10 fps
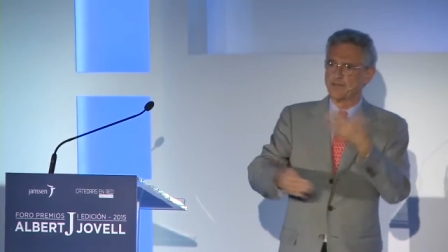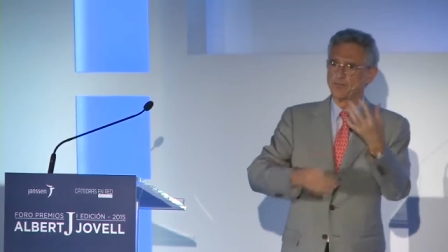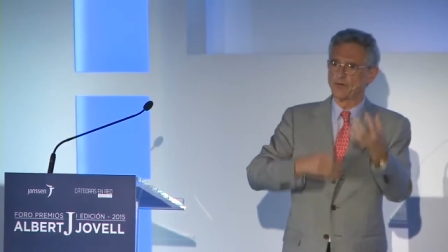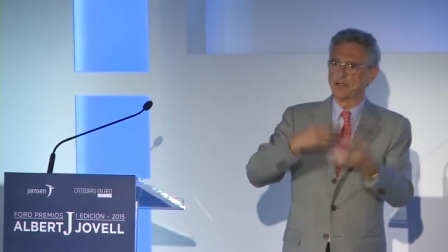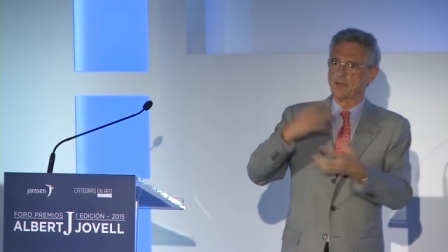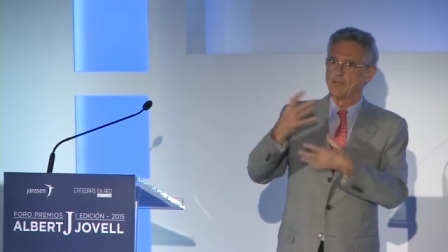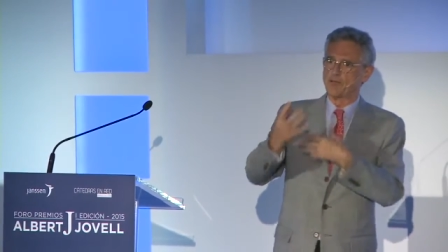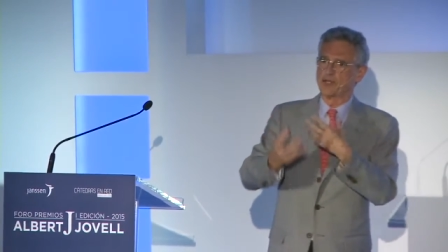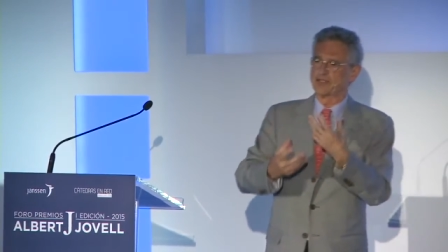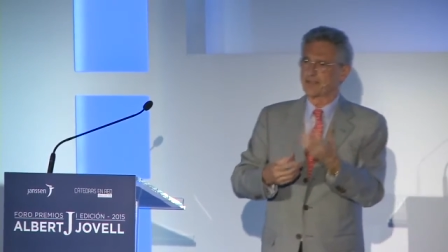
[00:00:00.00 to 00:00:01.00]
el tiempo, la
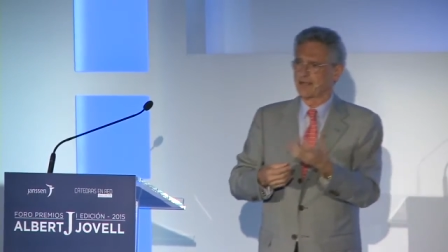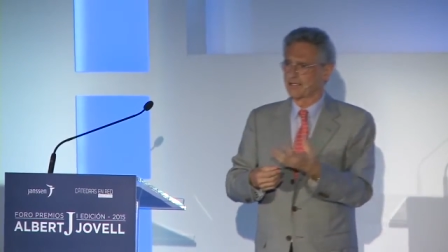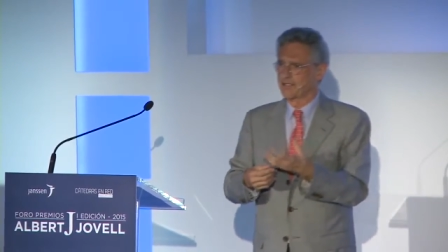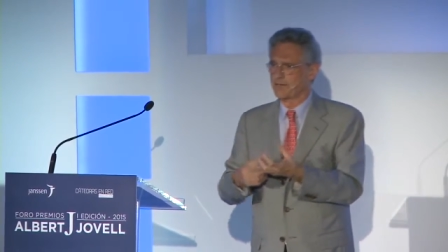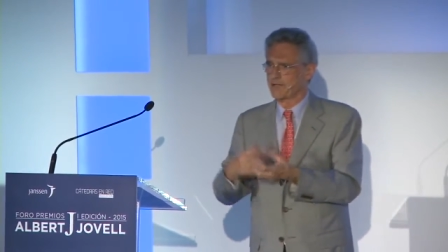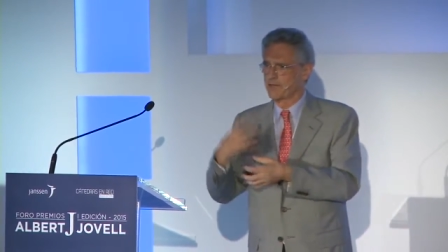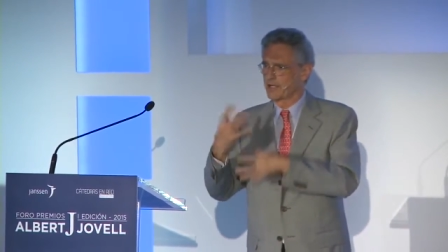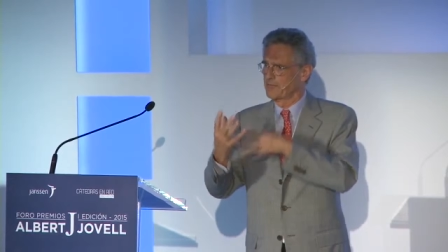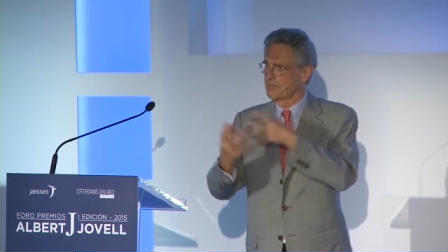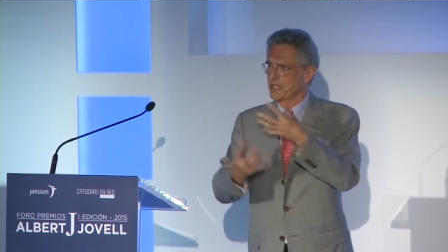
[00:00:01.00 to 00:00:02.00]
memoria es creativa y
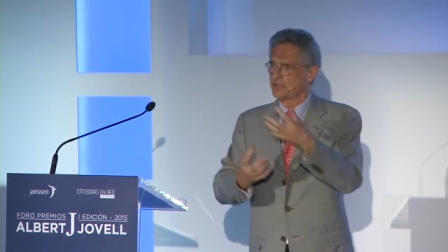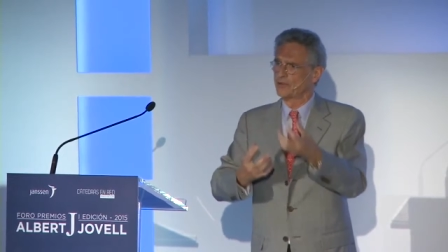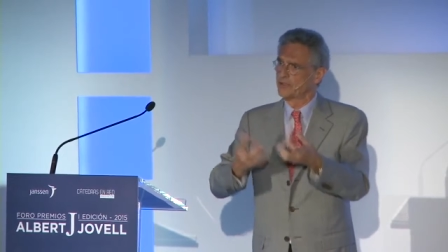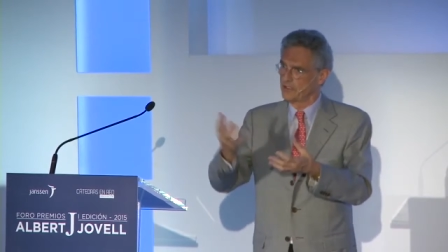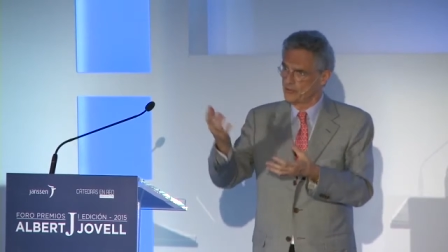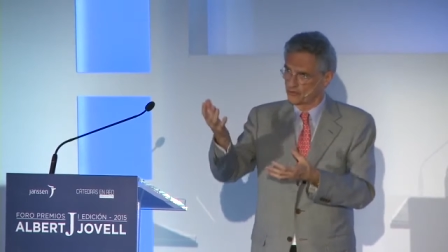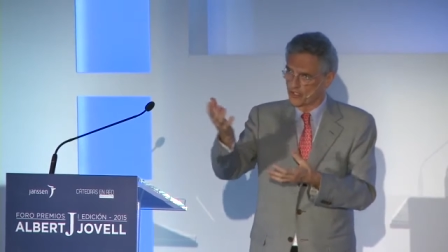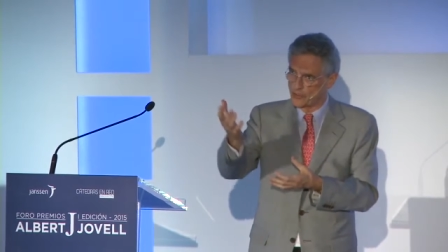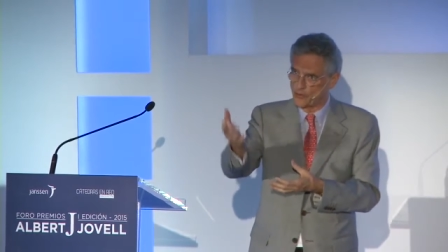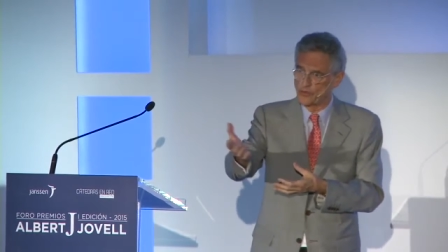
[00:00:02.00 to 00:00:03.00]
va cambiando y
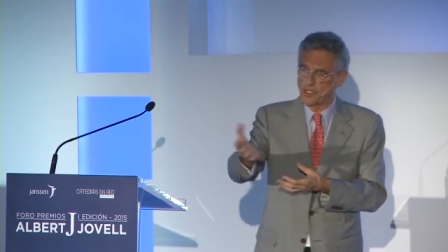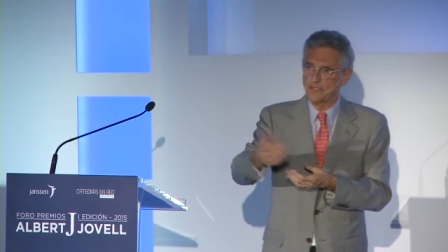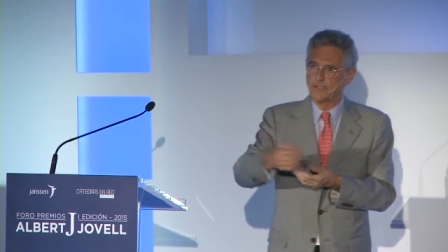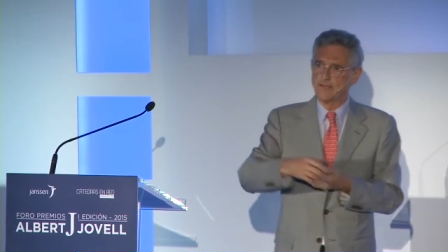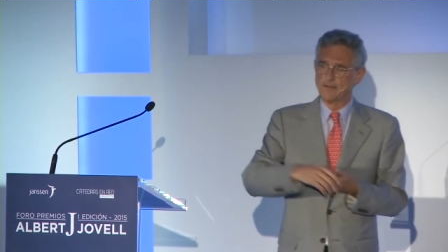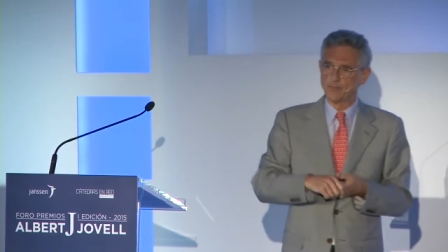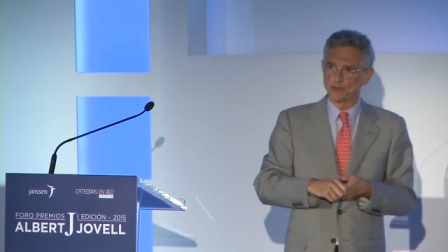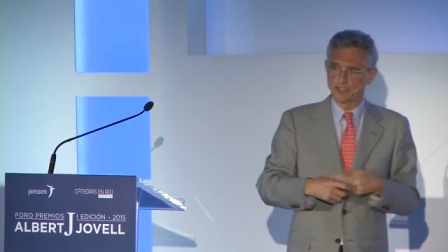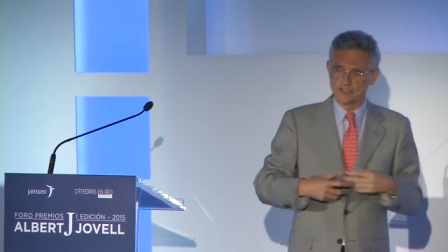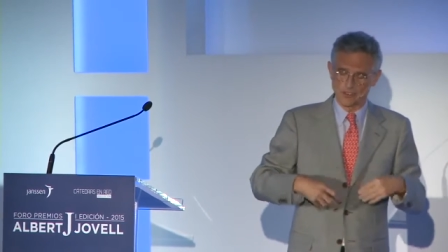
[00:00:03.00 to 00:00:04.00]
nos ayuda
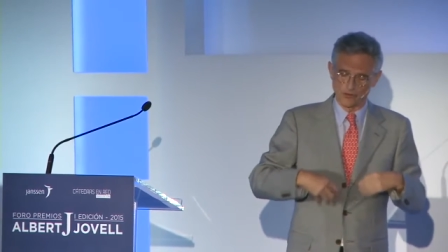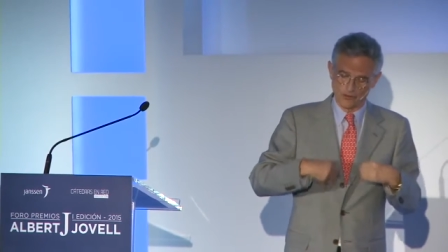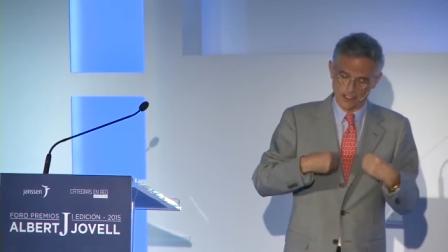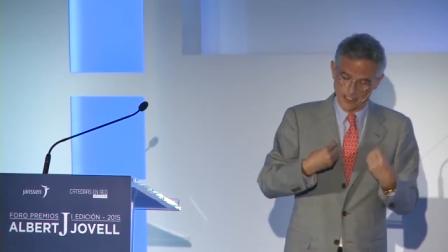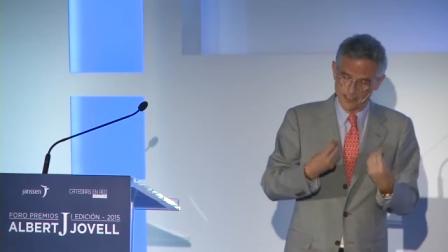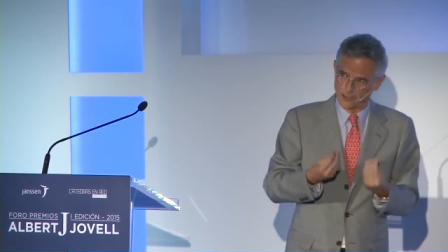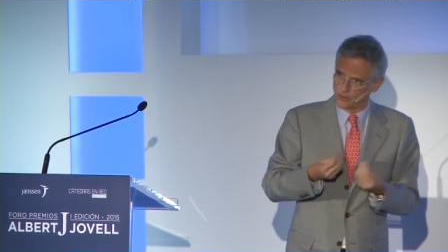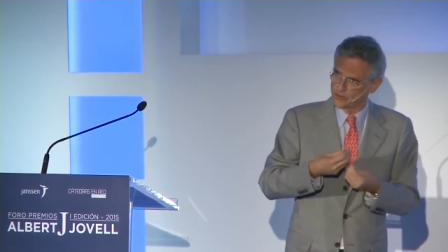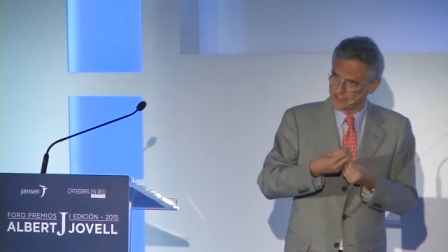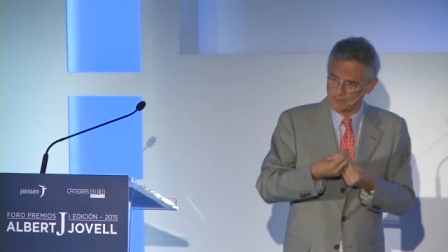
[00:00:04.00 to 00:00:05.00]
porque es algo
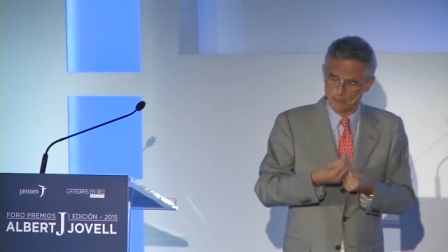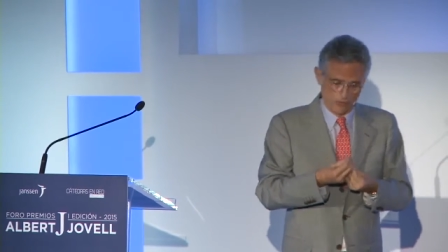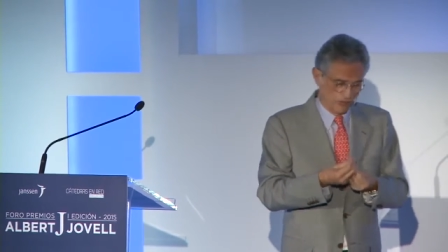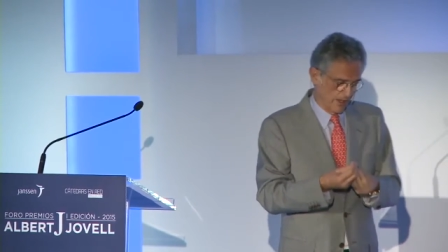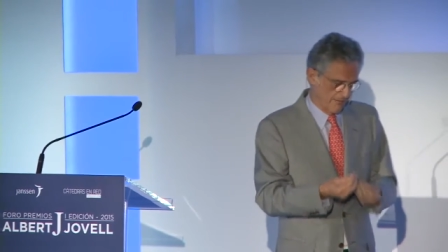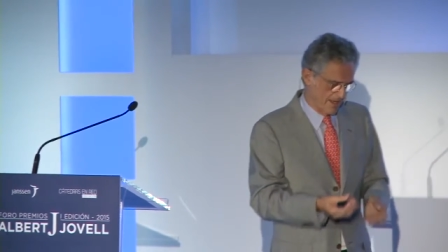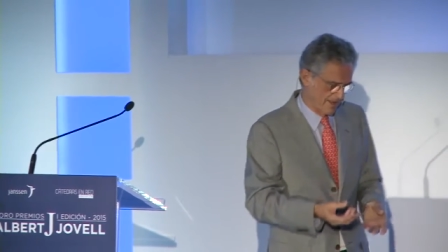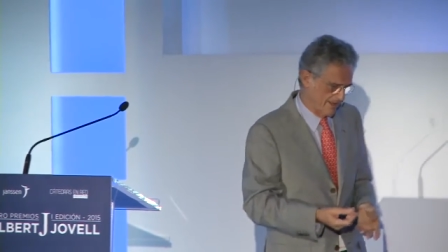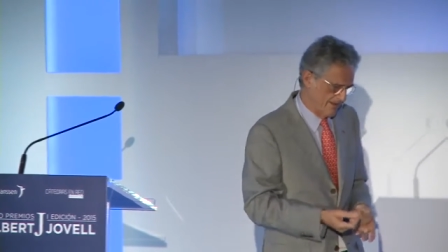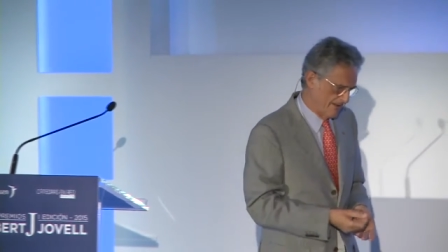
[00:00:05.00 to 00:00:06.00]
genético, está
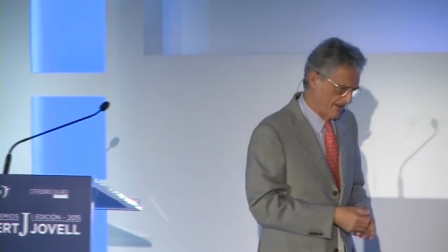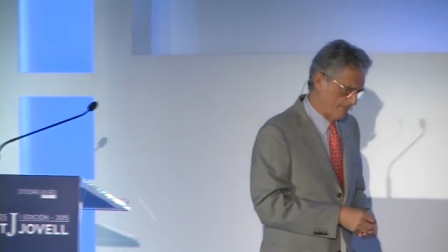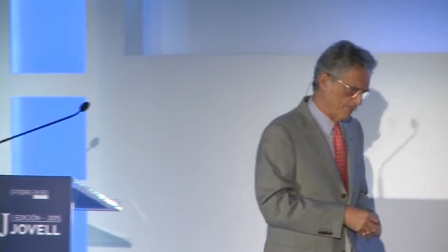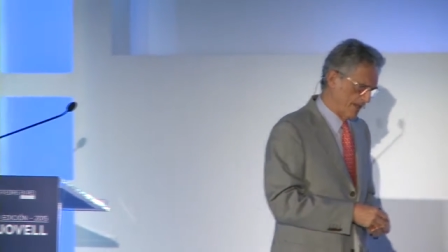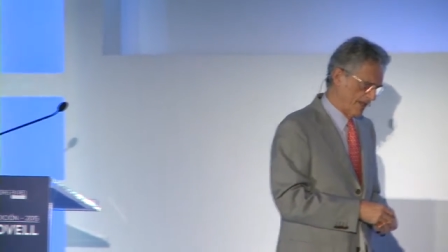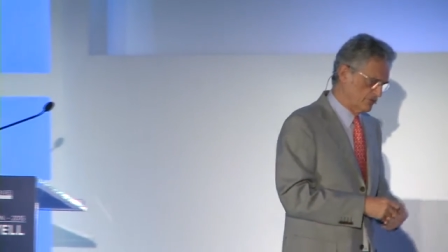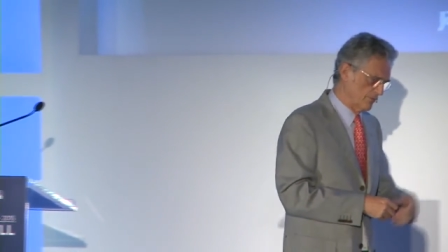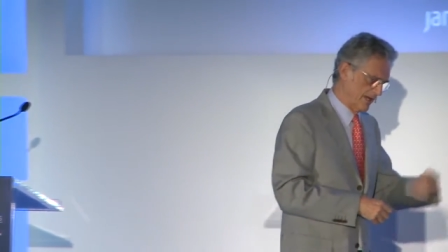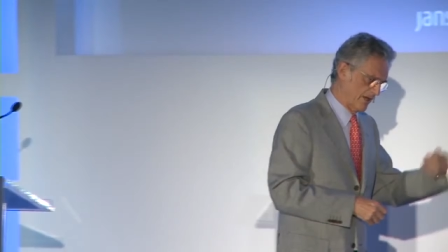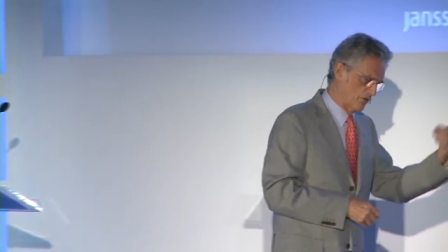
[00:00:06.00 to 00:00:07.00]
programada para
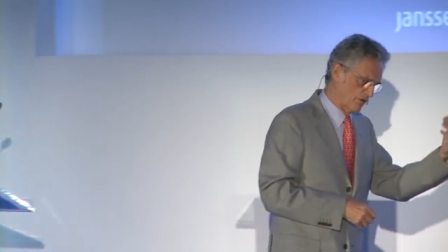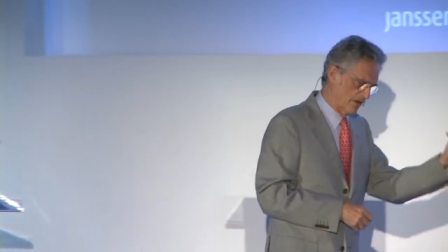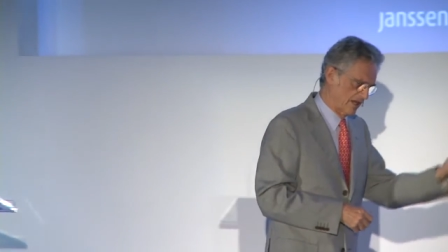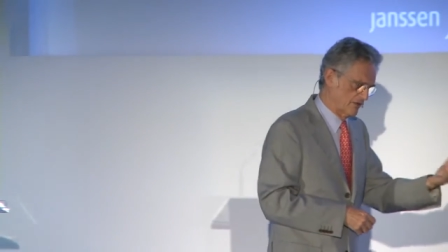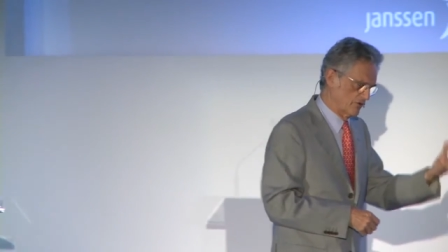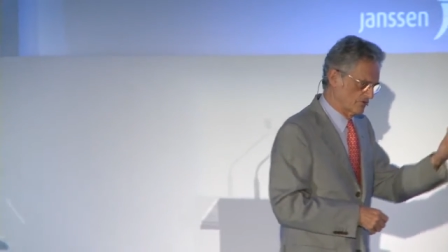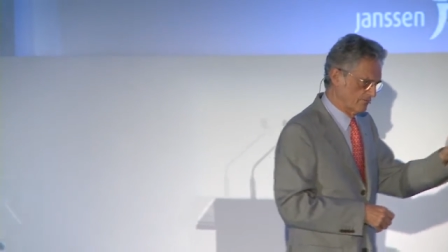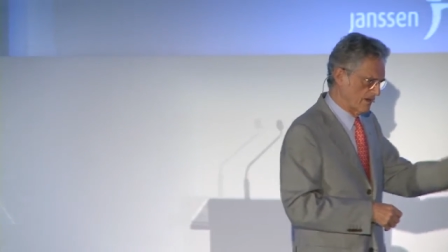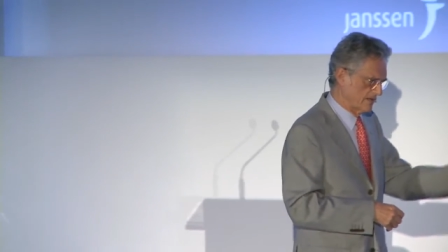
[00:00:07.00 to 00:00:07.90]
eso, para acordarnos